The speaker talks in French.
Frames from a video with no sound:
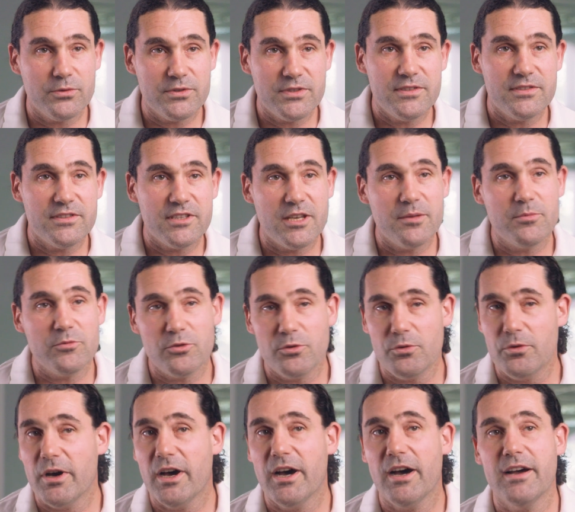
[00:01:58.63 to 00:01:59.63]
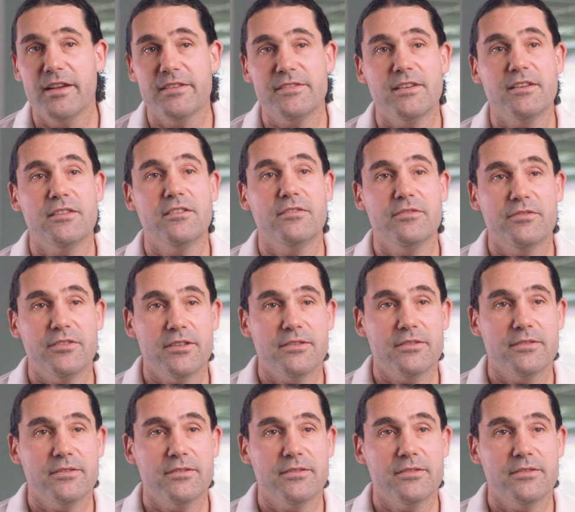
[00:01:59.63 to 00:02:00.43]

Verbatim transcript: système de A à Z en fait.